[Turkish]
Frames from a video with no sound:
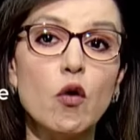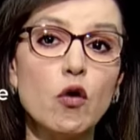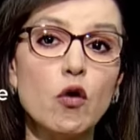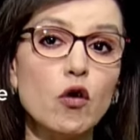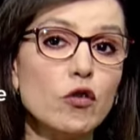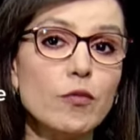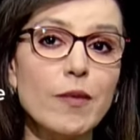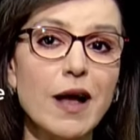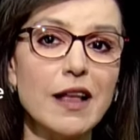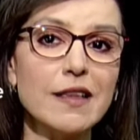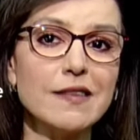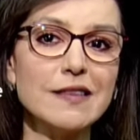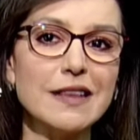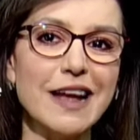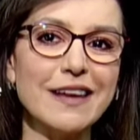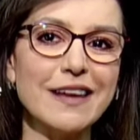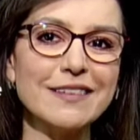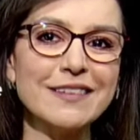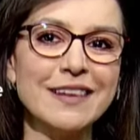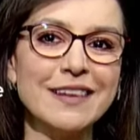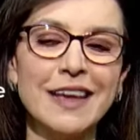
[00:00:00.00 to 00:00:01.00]

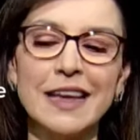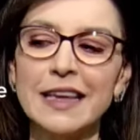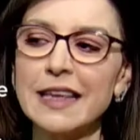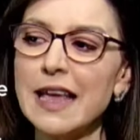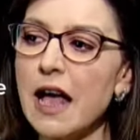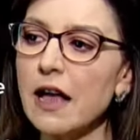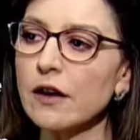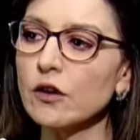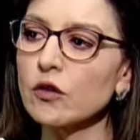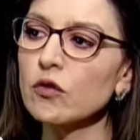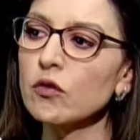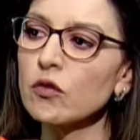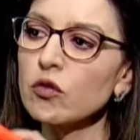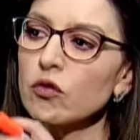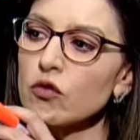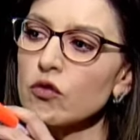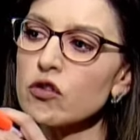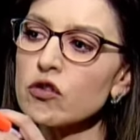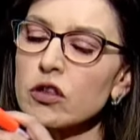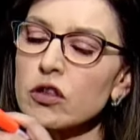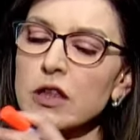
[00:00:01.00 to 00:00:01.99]
Ölmezler. Yani
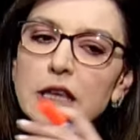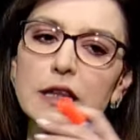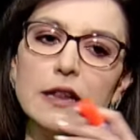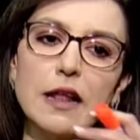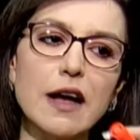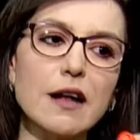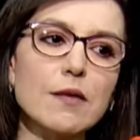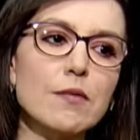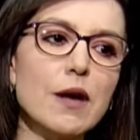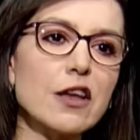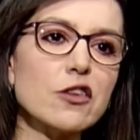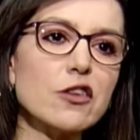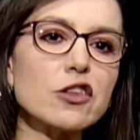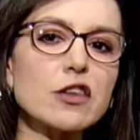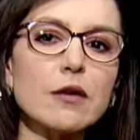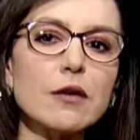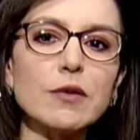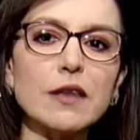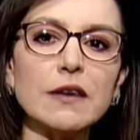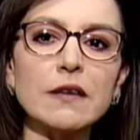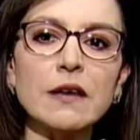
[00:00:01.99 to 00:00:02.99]
kuş gider
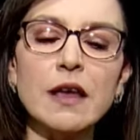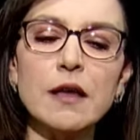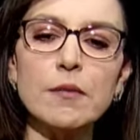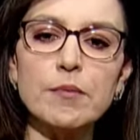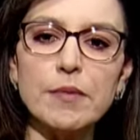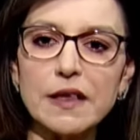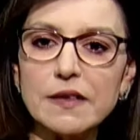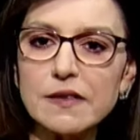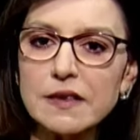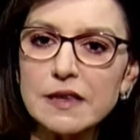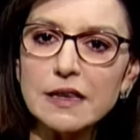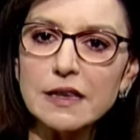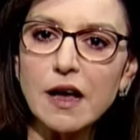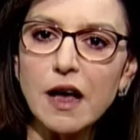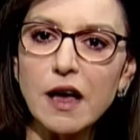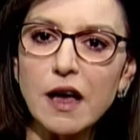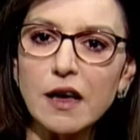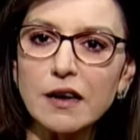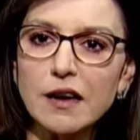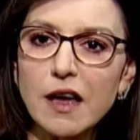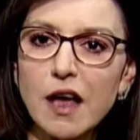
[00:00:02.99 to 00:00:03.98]
başka bir besin
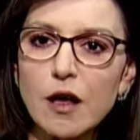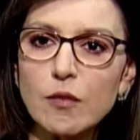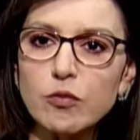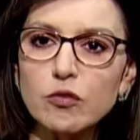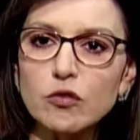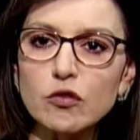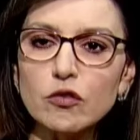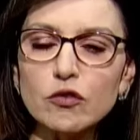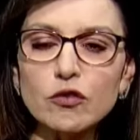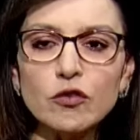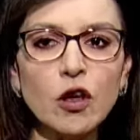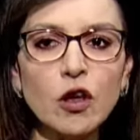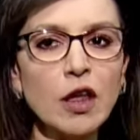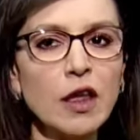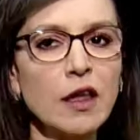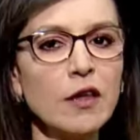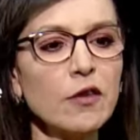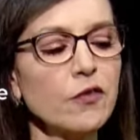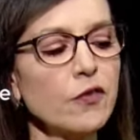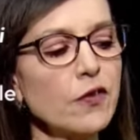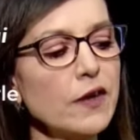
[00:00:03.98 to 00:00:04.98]
kaynağı bulur.
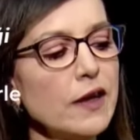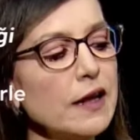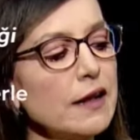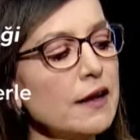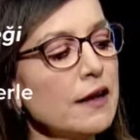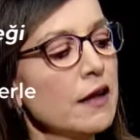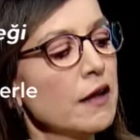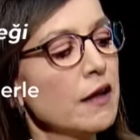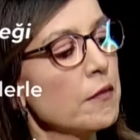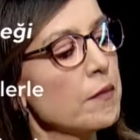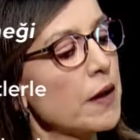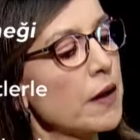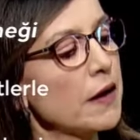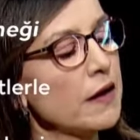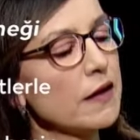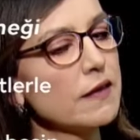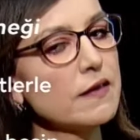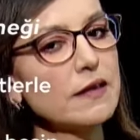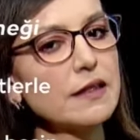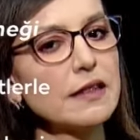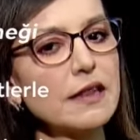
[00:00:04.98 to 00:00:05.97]
Fil
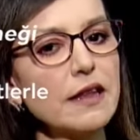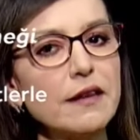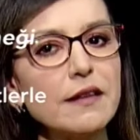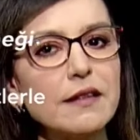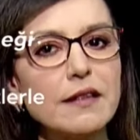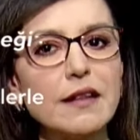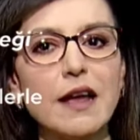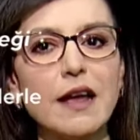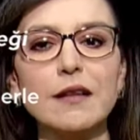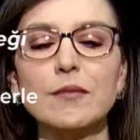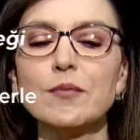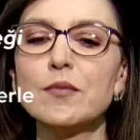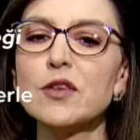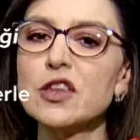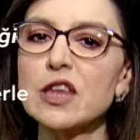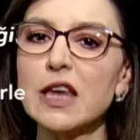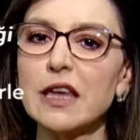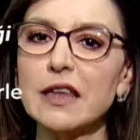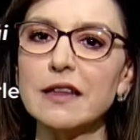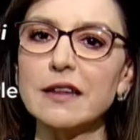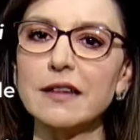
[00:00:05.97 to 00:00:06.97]
parazitlerinden bir
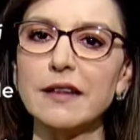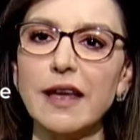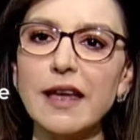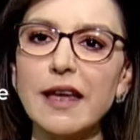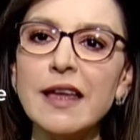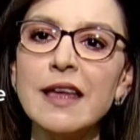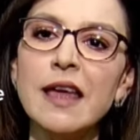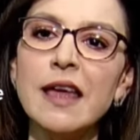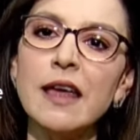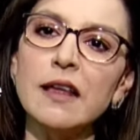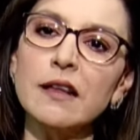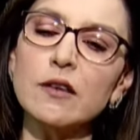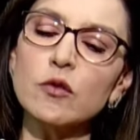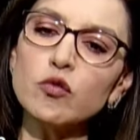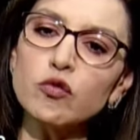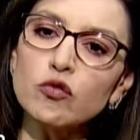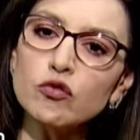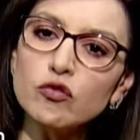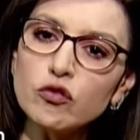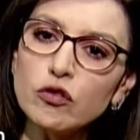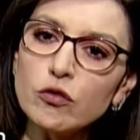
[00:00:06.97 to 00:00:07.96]
şekilde
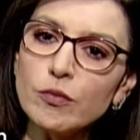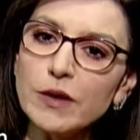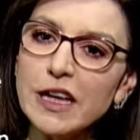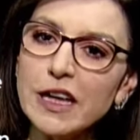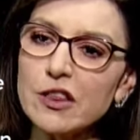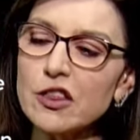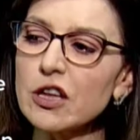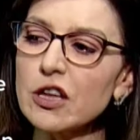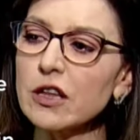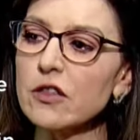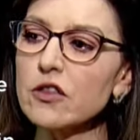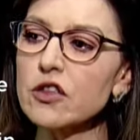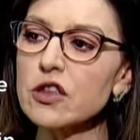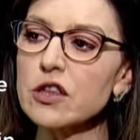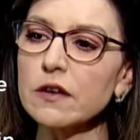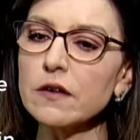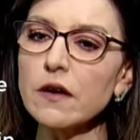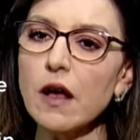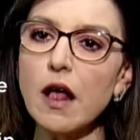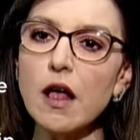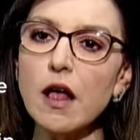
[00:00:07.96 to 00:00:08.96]
kurtulmaya
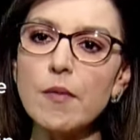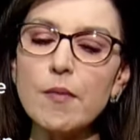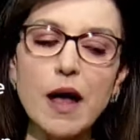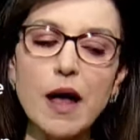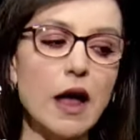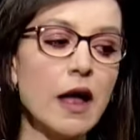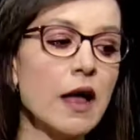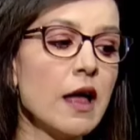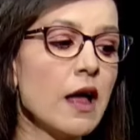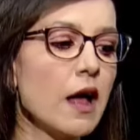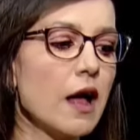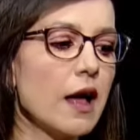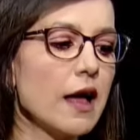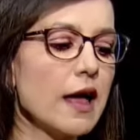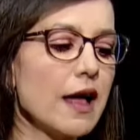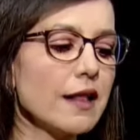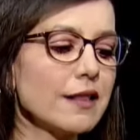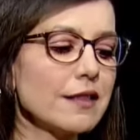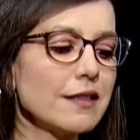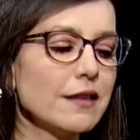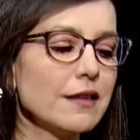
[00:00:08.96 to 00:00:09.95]
çalışır ama
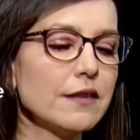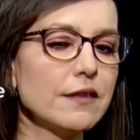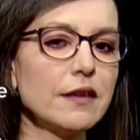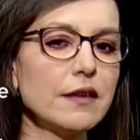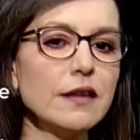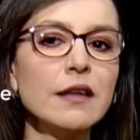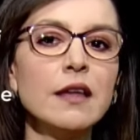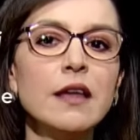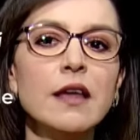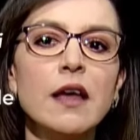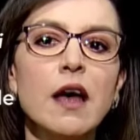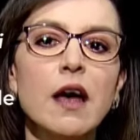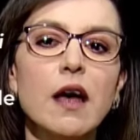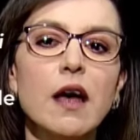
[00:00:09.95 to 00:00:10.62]
hayatları